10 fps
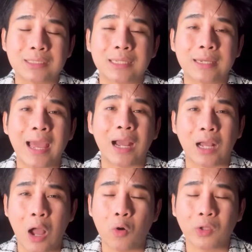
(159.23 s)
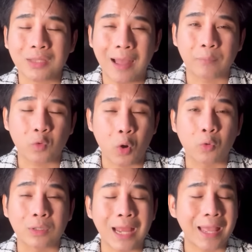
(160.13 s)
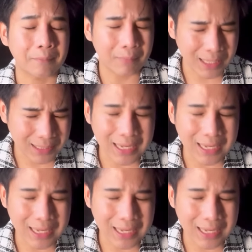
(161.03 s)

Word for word: ริงๆเนี่ยเขาก็ตามตัวคุณได้ไม่